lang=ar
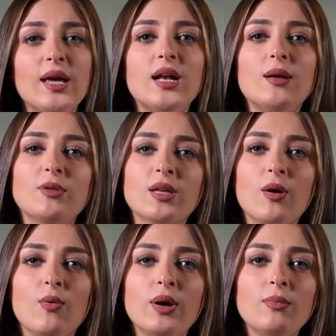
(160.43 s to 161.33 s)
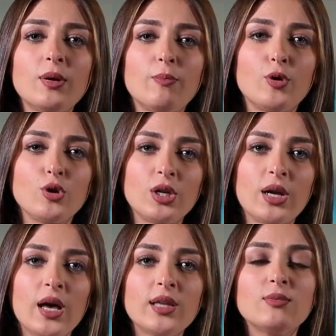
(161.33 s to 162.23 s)
اللي بتكون من
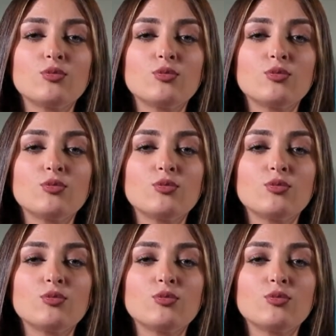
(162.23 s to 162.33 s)
بروتينات